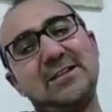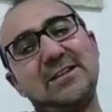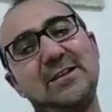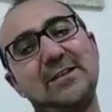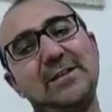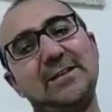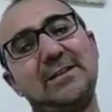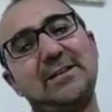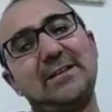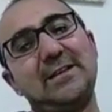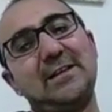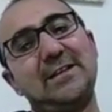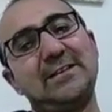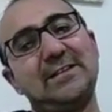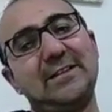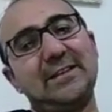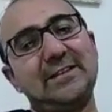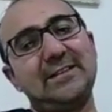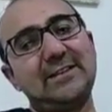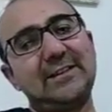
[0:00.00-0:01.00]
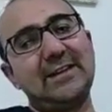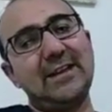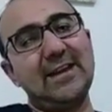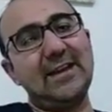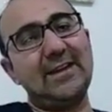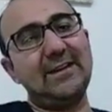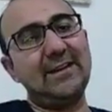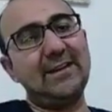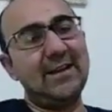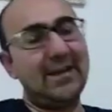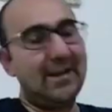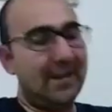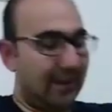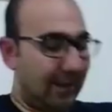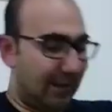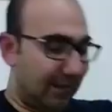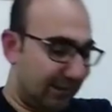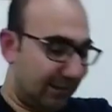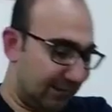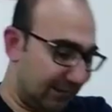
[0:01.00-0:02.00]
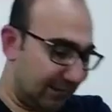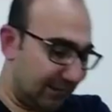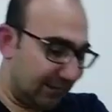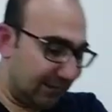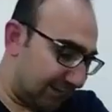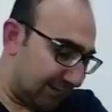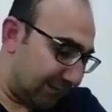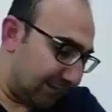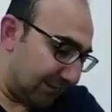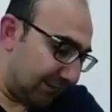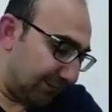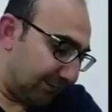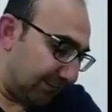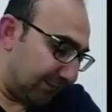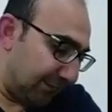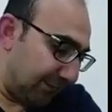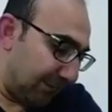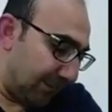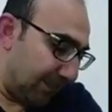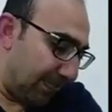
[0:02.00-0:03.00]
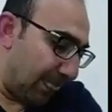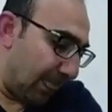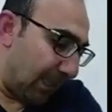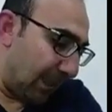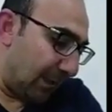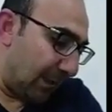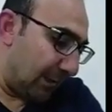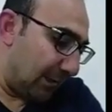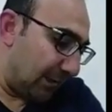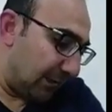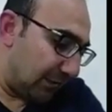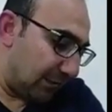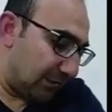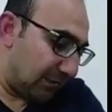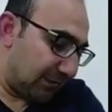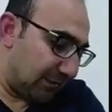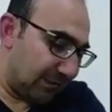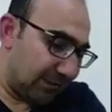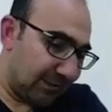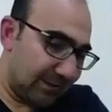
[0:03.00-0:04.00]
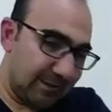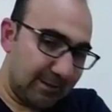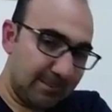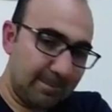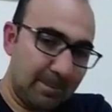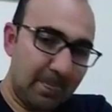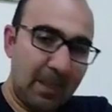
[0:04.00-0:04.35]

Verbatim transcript: Evet kazasker hangi sınıfın içindedir?